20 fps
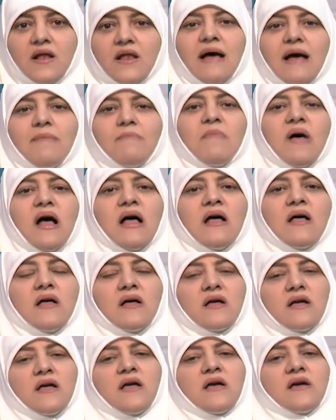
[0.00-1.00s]
لما
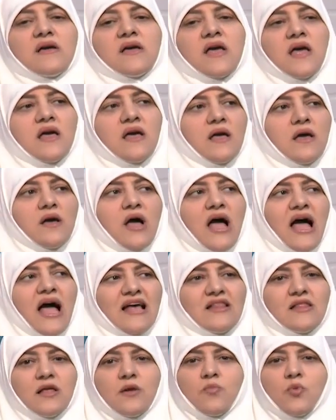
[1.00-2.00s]
جه
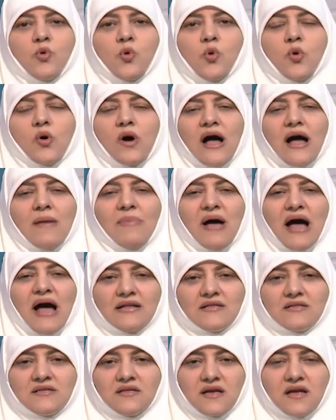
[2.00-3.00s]
احد الملوك
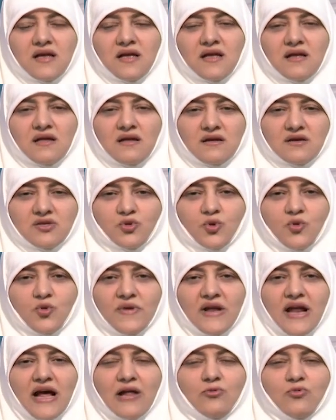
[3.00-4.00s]
بعت رسول
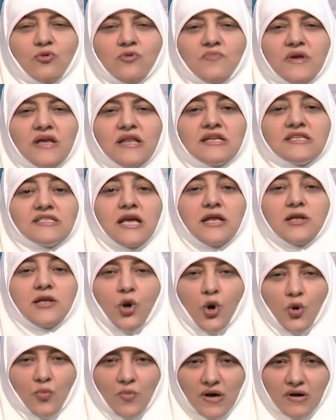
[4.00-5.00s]
من عنده لمين
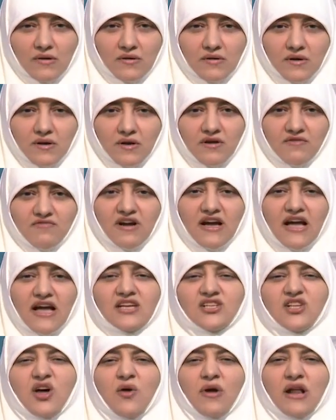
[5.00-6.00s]
لسيدنا عمر فجاي
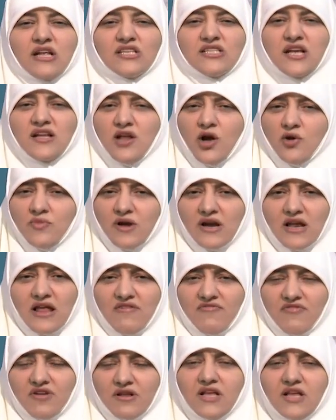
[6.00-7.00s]
يدور على سيدنا عمر
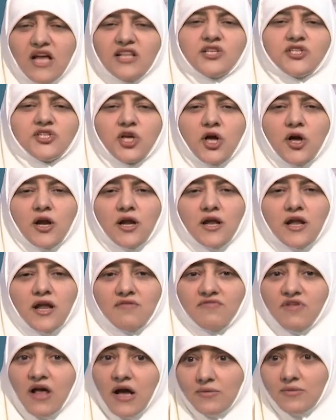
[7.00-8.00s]
لقاه فين تحت الشجره
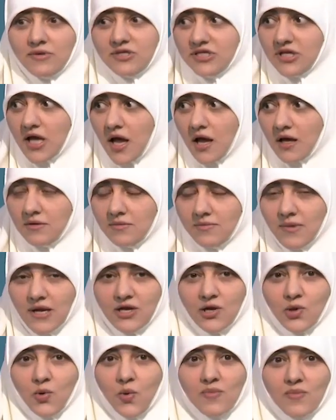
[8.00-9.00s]
نايم فعجب ازاي
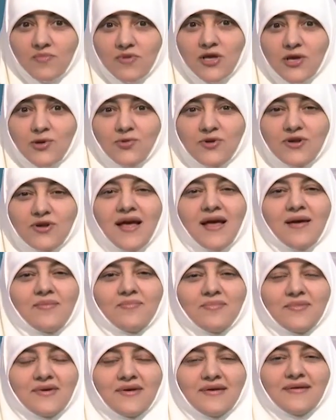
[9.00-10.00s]
ملك وامير
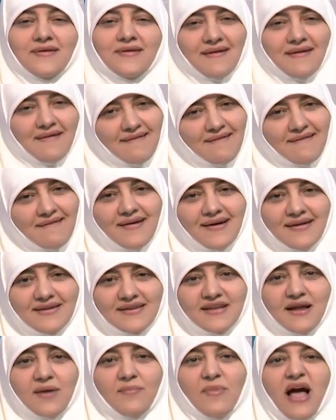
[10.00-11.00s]
وينام اه
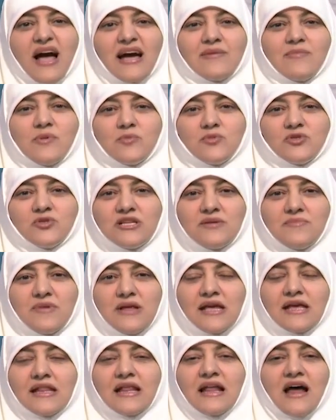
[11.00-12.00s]
قال ينام حاكم
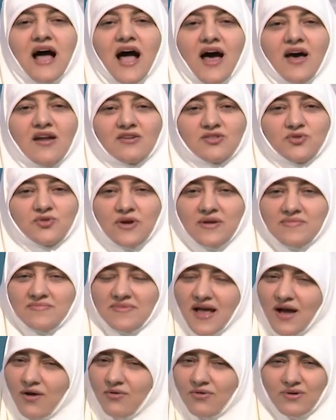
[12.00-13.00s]
المسلمين كده لا حرس ولا
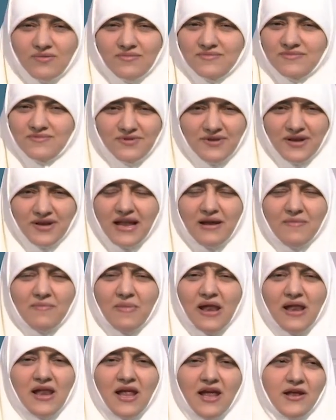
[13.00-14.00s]
بتاع
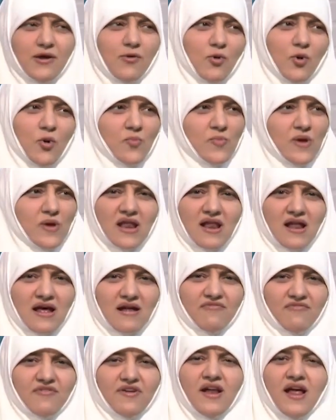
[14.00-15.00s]
والكلمه اللي احنا والجمله اللي
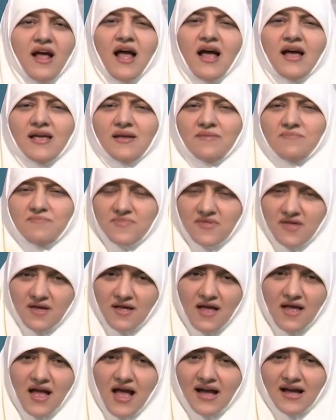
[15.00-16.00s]
عارفينها حكمت
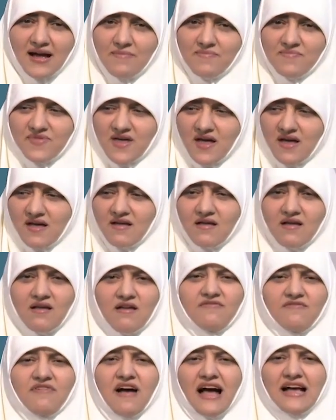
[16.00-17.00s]
حكمت
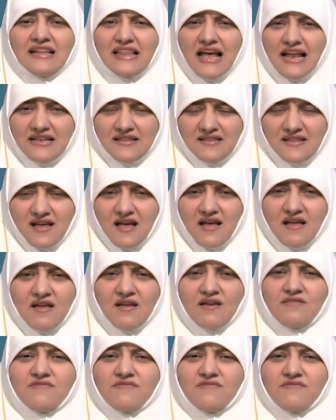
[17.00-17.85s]
فعدلت